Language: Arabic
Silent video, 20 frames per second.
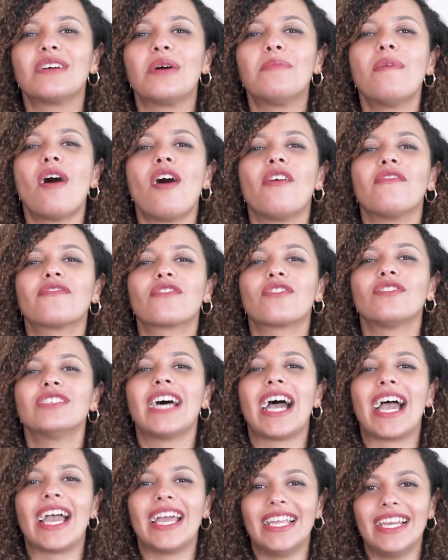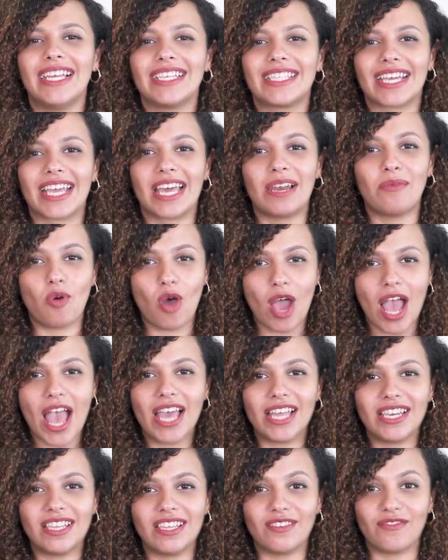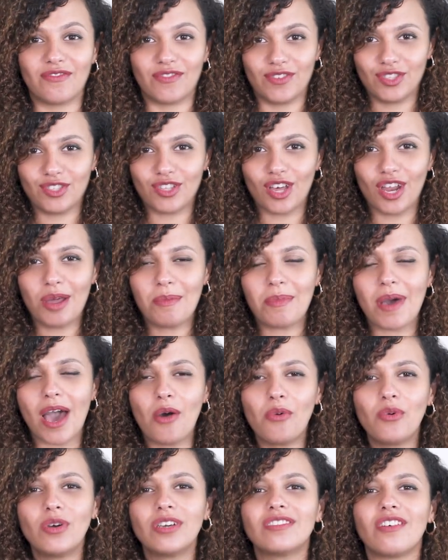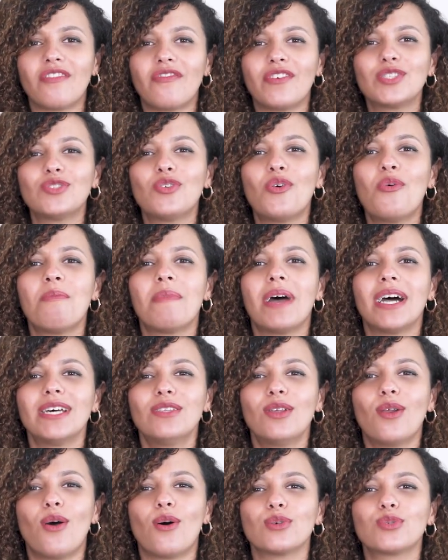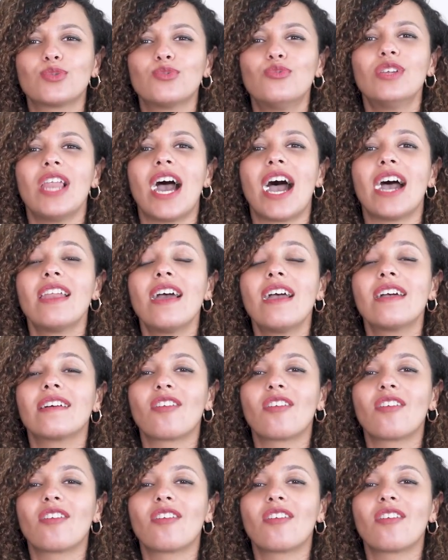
ضم أفراد عائلتك المؤهلين في الطلب أو إضافتهم بعد الحصول على